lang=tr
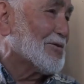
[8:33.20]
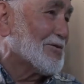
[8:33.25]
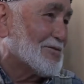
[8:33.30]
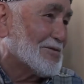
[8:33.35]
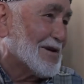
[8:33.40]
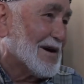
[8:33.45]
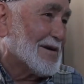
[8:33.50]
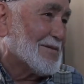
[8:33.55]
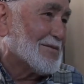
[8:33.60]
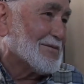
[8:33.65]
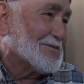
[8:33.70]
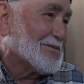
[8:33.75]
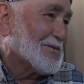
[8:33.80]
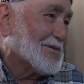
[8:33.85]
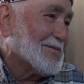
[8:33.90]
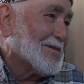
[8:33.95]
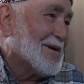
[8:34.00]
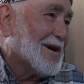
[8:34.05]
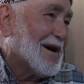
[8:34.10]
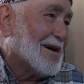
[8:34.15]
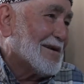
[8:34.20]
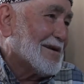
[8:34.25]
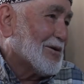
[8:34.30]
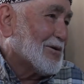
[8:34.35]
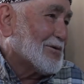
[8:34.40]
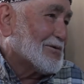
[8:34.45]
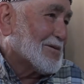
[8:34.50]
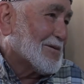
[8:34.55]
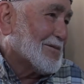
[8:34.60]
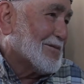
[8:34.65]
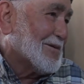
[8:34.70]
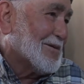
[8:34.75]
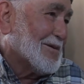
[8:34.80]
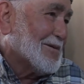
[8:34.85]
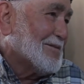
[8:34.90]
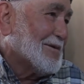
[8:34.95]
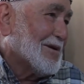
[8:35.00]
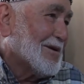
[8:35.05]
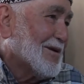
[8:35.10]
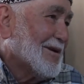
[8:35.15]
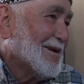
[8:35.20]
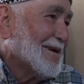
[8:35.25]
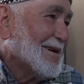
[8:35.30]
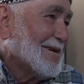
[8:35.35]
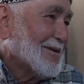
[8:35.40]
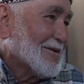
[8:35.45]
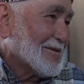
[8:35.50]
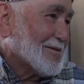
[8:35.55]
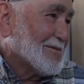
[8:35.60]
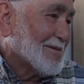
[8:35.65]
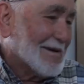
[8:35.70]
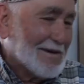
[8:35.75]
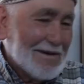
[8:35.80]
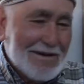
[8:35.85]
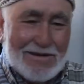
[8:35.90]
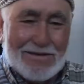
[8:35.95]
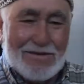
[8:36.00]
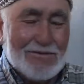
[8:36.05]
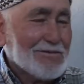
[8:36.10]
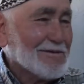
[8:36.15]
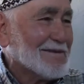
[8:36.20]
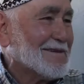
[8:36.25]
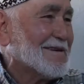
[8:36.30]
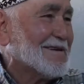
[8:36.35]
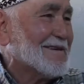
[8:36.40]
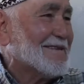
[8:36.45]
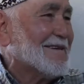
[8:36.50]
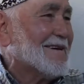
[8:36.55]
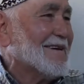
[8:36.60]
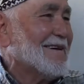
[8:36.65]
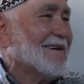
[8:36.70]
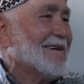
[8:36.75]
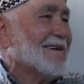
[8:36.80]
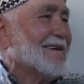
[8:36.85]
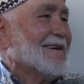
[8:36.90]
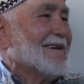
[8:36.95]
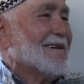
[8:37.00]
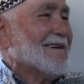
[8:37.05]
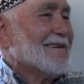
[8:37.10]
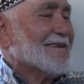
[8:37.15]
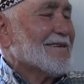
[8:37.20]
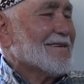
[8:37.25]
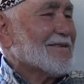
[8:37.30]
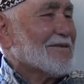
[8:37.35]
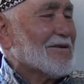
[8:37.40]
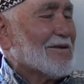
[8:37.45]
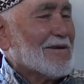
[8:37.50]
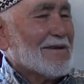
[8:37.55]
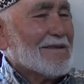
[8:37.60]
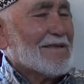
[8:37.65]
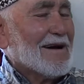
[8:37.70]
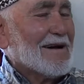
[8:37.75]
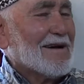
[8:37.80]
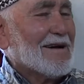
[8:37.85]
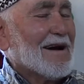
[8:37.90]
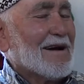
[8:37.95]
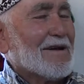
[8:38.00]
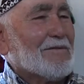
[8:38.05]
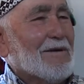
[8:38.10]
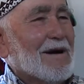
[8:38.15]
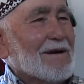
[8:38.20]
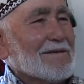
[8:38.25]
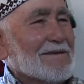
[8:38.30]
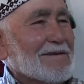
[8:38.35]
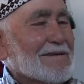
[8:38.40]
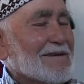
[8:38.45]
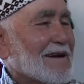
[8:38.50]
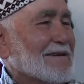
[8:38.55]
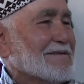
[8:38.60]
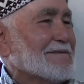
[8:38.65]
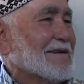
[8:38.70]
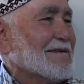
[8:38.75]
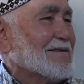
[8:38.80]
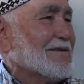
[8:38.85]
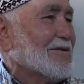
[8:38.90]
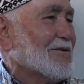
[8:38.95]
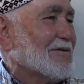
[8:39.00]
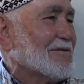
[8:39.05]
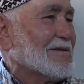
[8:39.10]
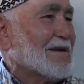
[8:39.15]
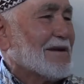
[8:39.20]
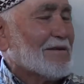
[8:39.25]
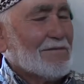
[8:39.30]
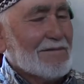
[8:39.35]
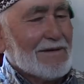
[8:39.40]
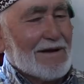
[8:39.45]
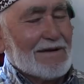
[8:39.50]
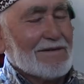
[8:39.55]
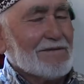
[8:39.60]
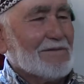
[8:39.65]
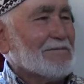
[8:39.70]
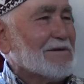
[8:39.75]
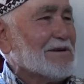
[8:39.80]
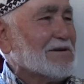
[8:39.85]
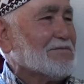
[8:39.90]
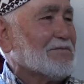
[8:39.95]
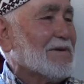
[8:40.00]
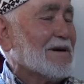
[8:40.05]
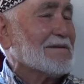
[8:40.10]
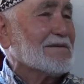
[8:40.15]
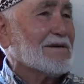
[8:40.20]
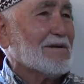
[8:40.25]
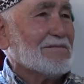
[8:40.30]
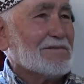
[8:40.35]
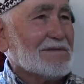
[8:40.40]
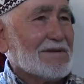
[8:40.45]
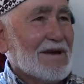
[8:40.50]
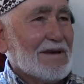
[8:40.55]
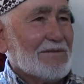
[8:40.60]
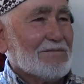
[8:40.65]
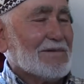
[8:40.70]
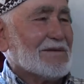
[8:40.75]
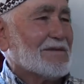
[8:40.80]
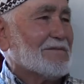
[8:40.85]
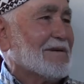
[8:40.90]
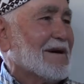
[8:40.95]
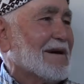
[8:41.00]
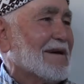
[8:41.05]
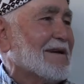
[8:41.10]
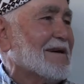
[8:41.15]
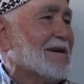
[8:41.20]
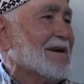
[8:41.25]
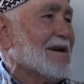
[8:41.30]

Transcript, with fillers: Canımız durmuyor. Aile oturma olmuyor. O zaman iyiydi, bu değildi. Sonradan galiba baktık yaşlandık. Onları bıraktım. Hiç başka bir şey ekmedim yani.